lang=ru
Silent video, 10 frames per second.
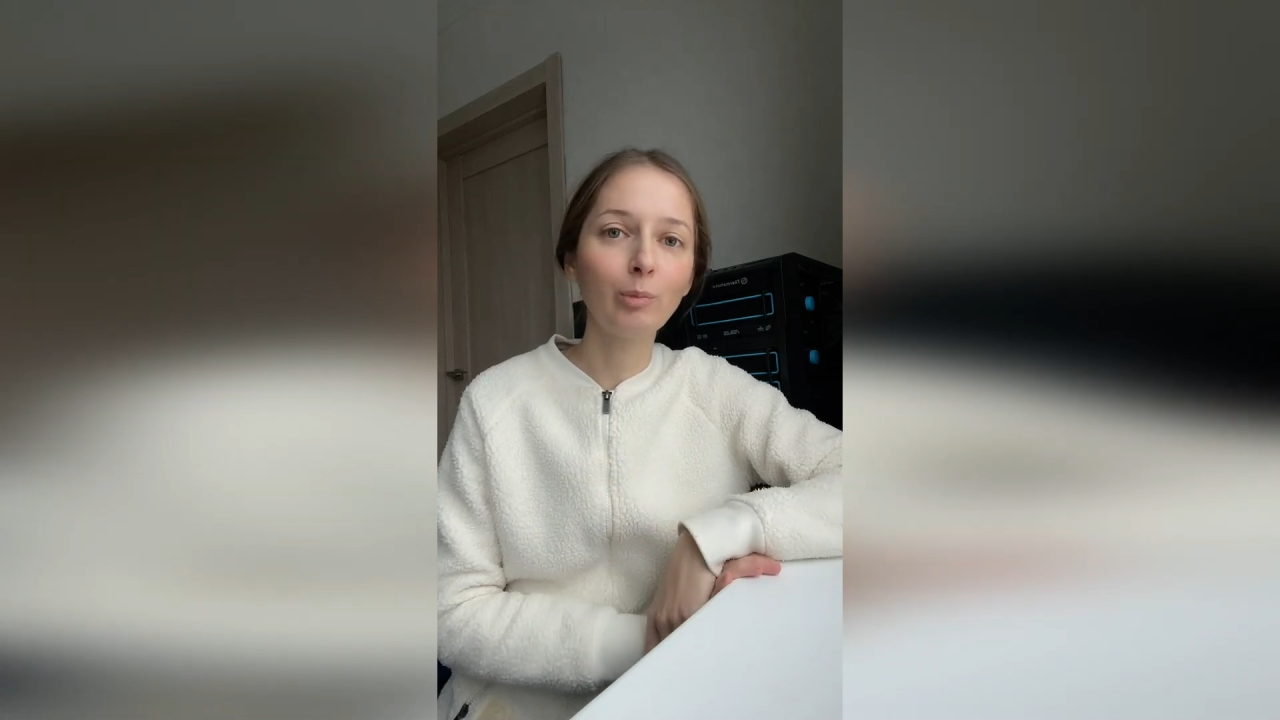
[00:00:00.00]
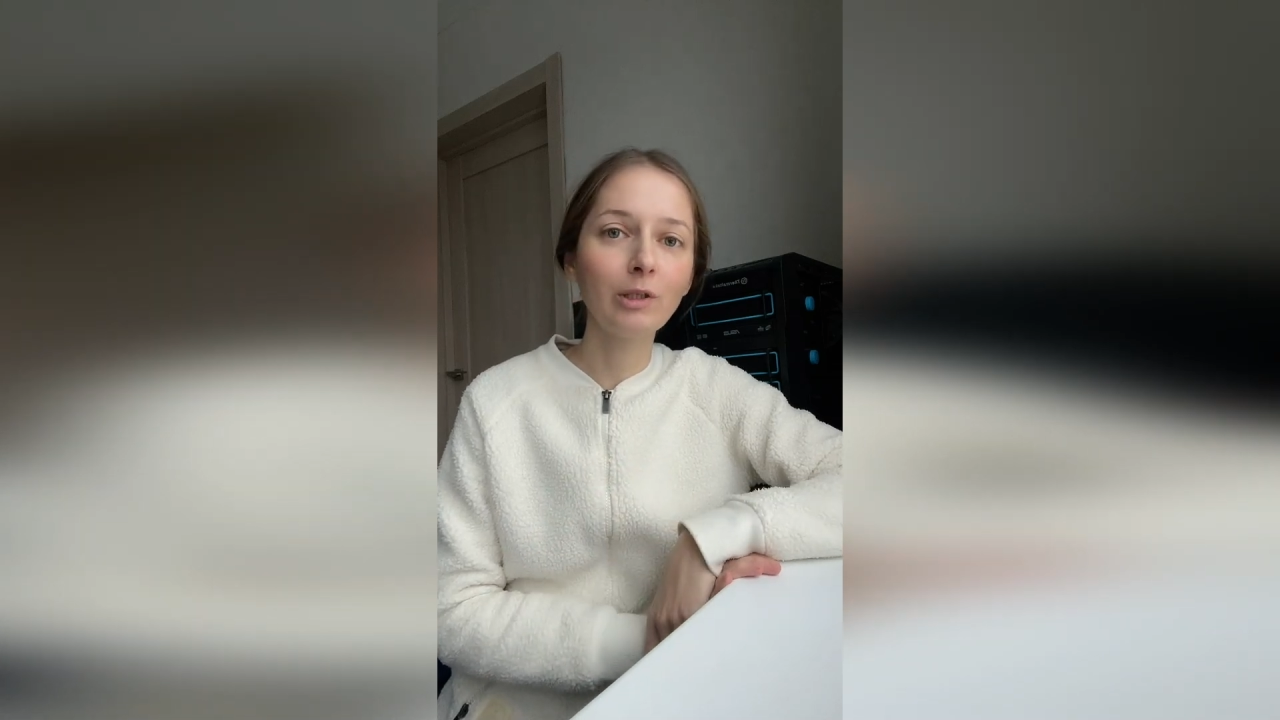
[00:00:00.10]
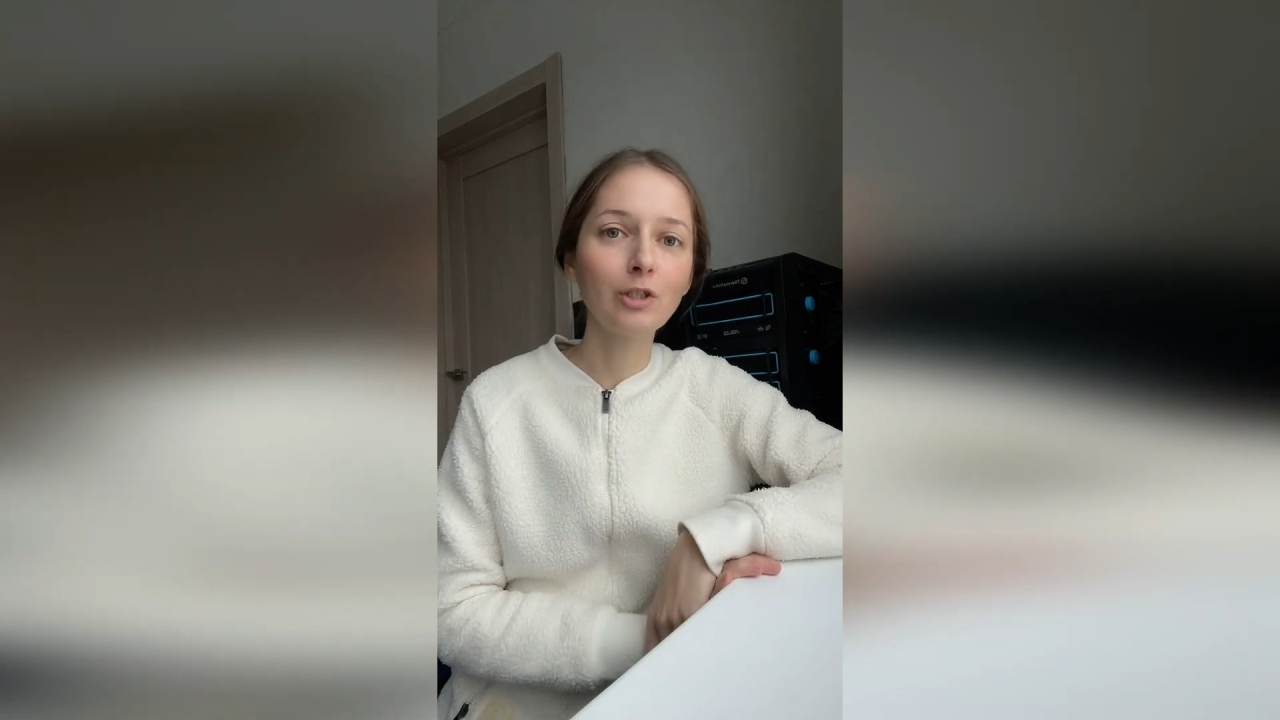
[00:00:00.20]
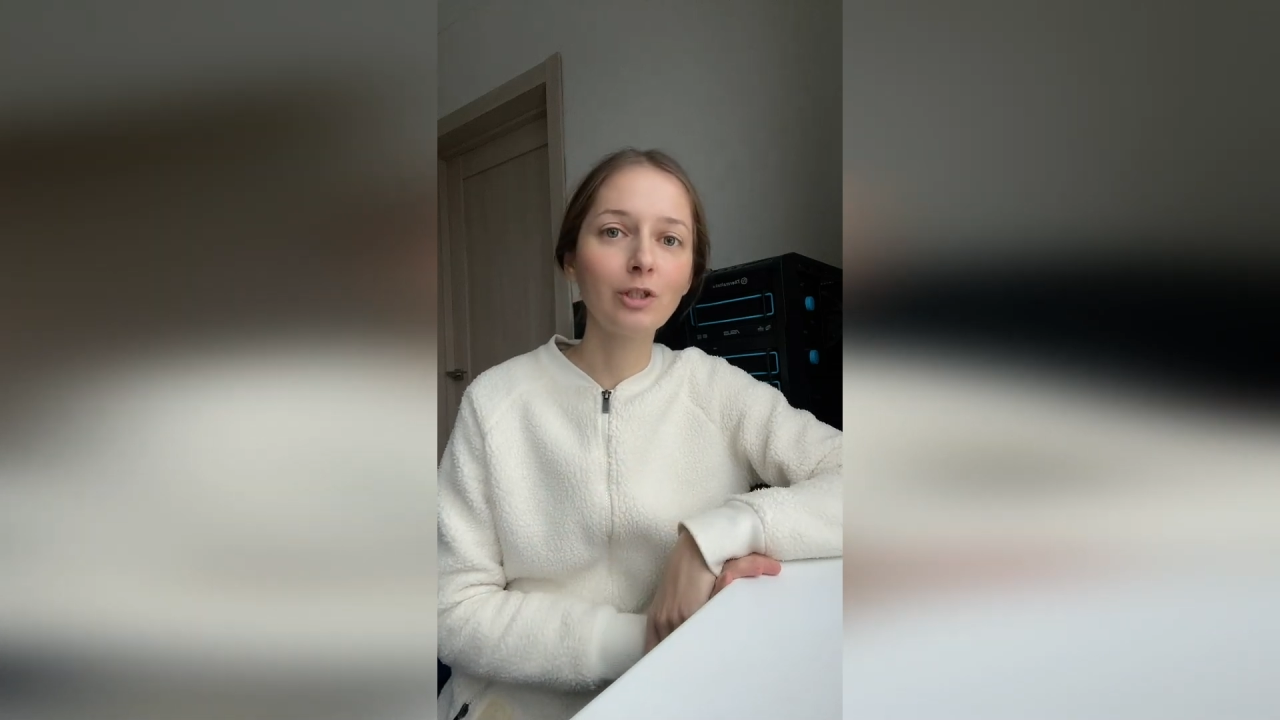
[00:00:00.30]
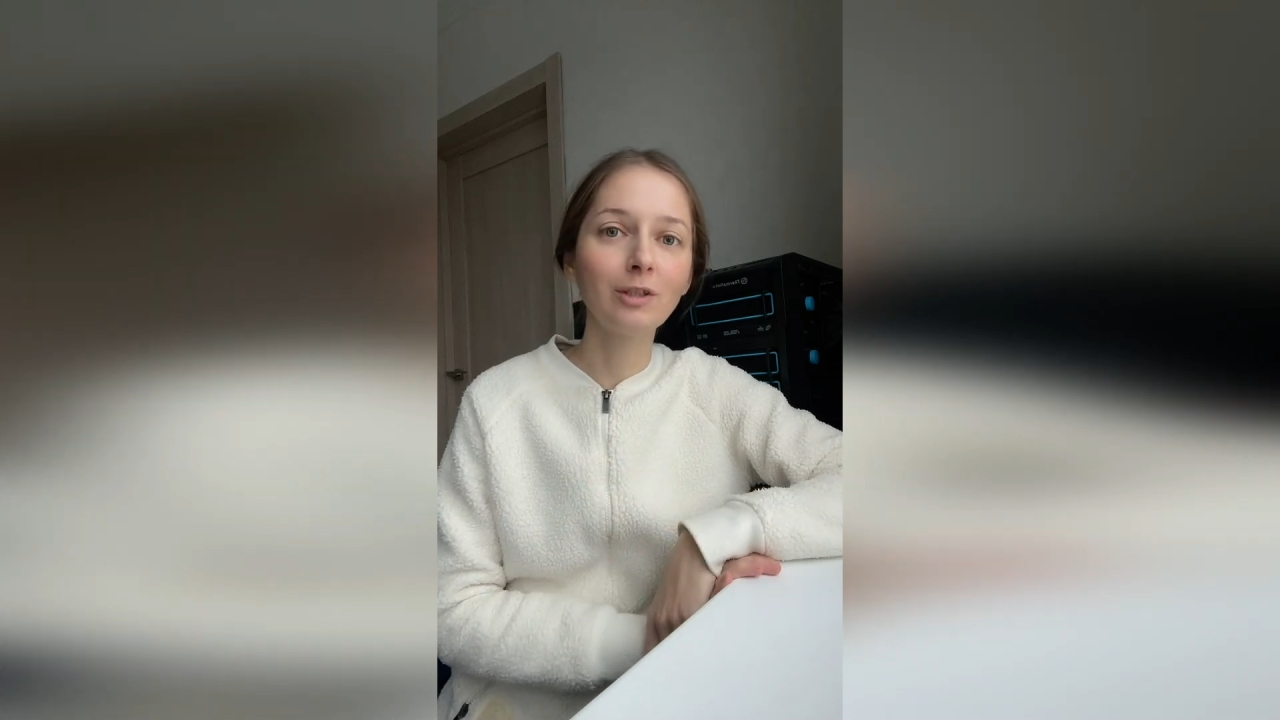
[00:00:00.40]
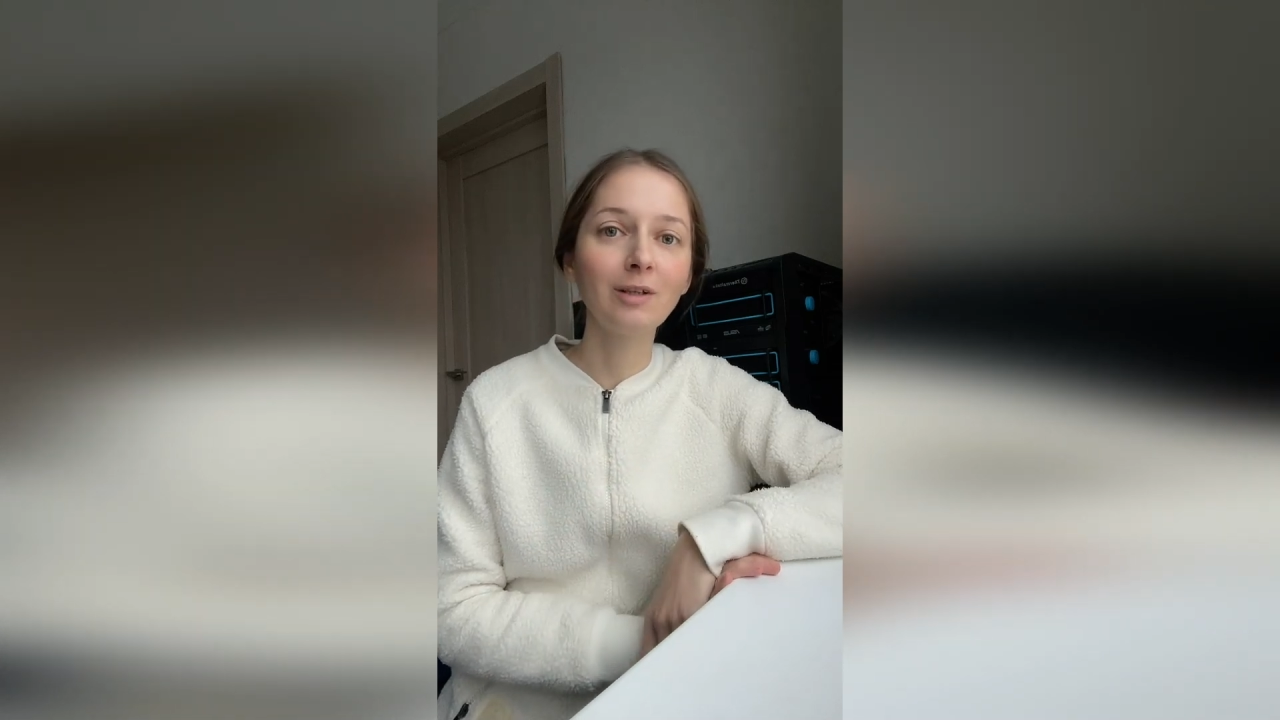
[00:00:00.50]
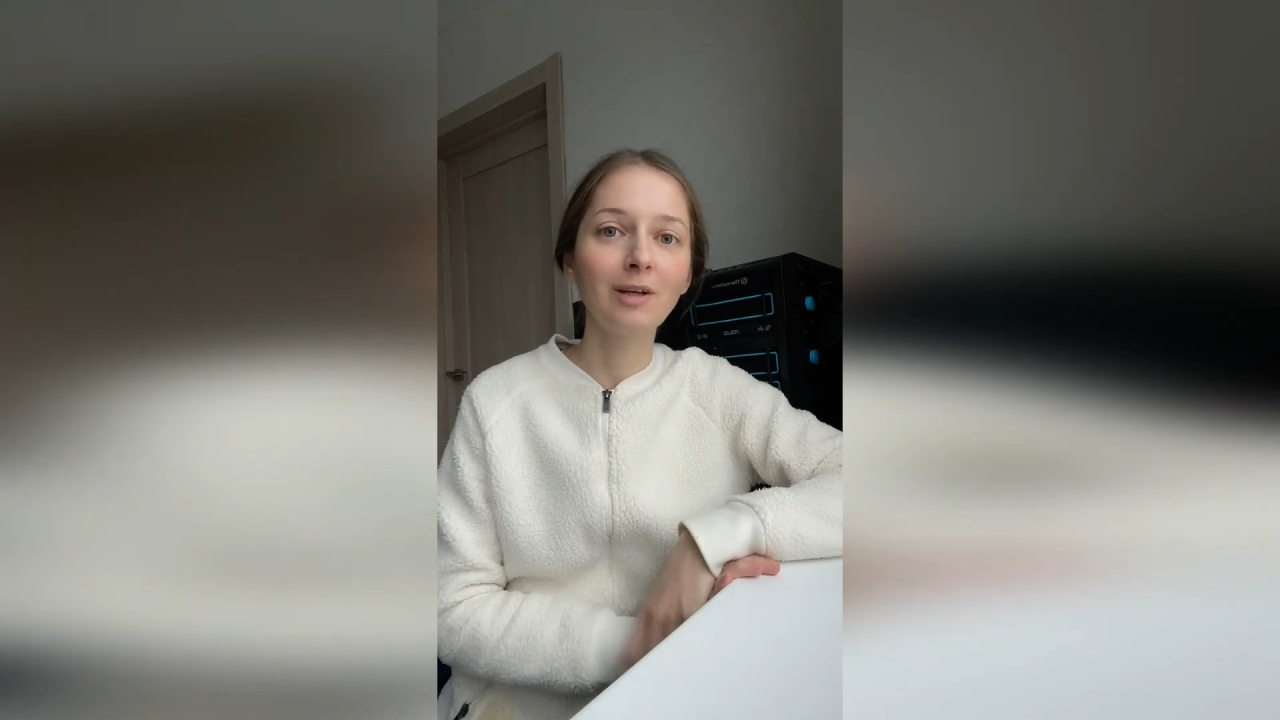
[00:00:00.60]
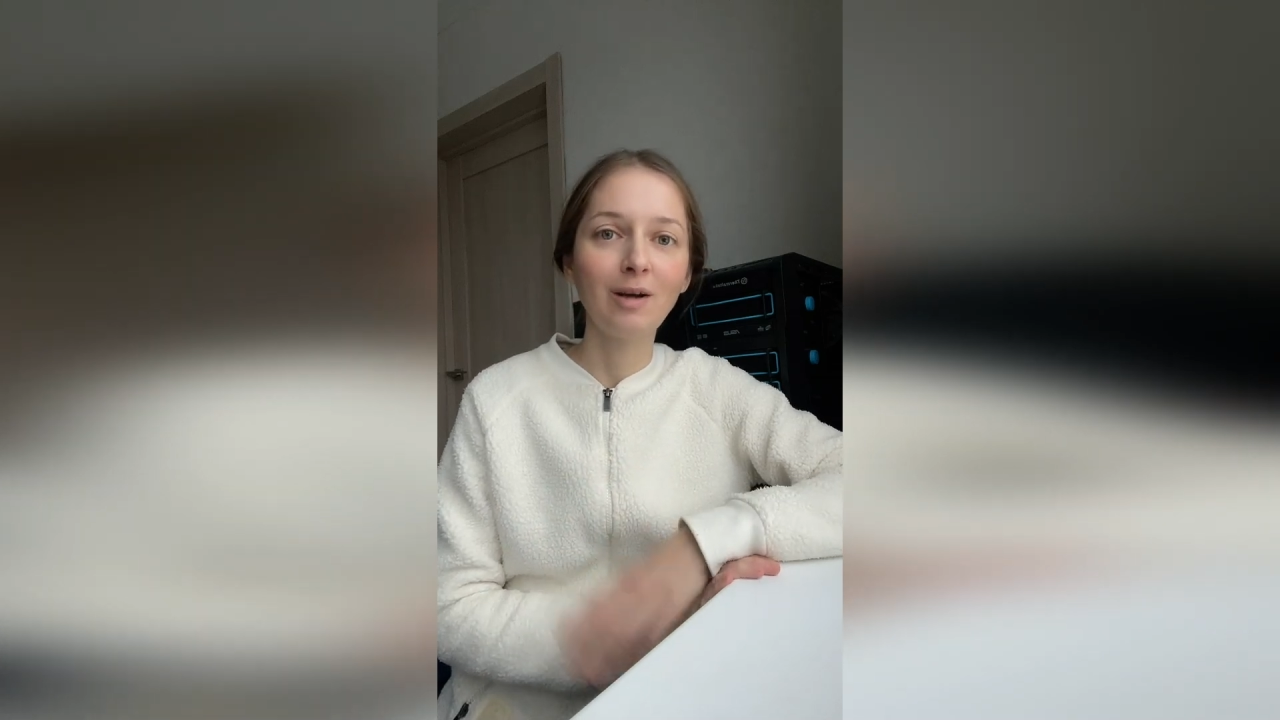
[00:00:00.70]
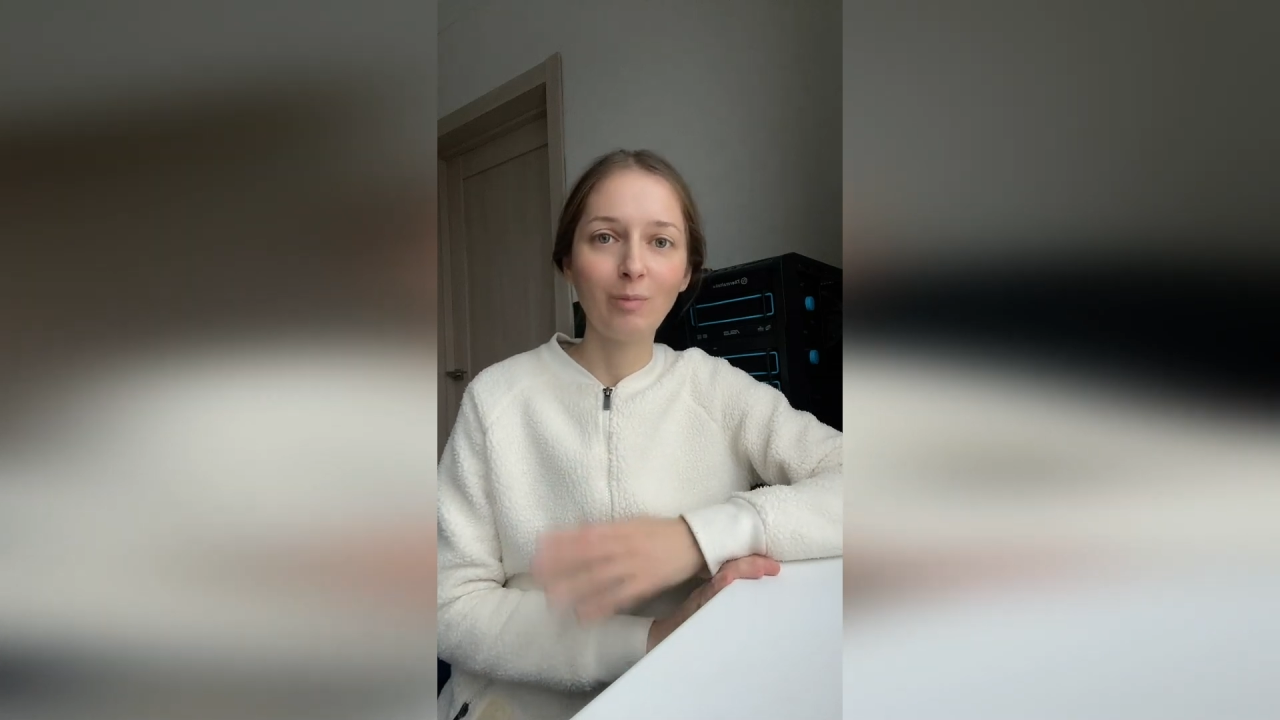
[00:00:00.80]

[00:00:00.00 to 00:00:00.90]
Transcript: печени –